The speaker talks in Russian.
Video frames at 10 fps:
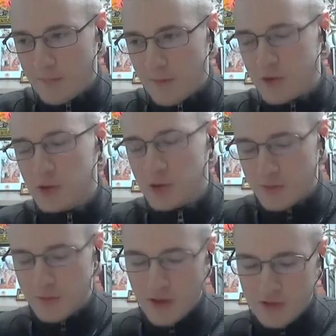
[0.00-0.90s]
Вообще то, что
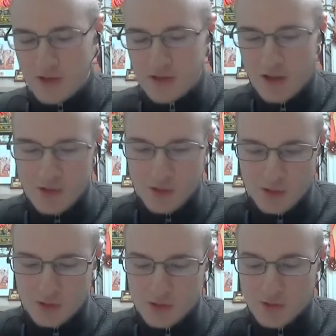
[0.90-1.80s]
мы приехали в Голландию,
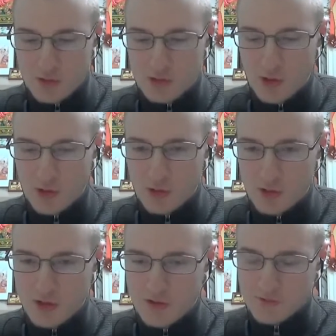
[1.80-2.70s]
то, что это все устроил
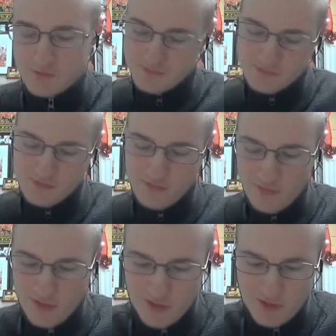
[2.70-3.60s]
Гурудев,
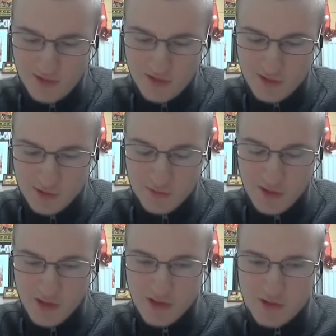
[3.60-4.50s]
что мы
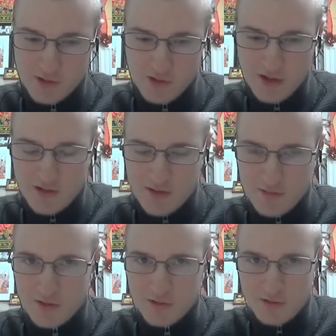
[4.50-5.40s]
приехали сюда
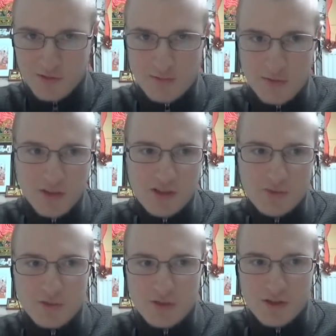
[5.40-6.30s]
именно вот
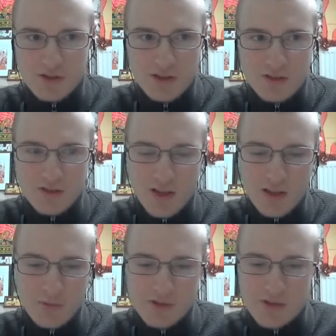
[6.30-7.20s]
15 минут езды
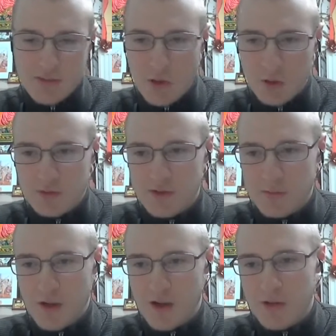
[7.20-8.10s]
от места, где проходят
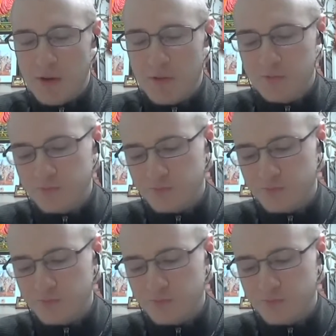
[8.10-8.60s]
все программы.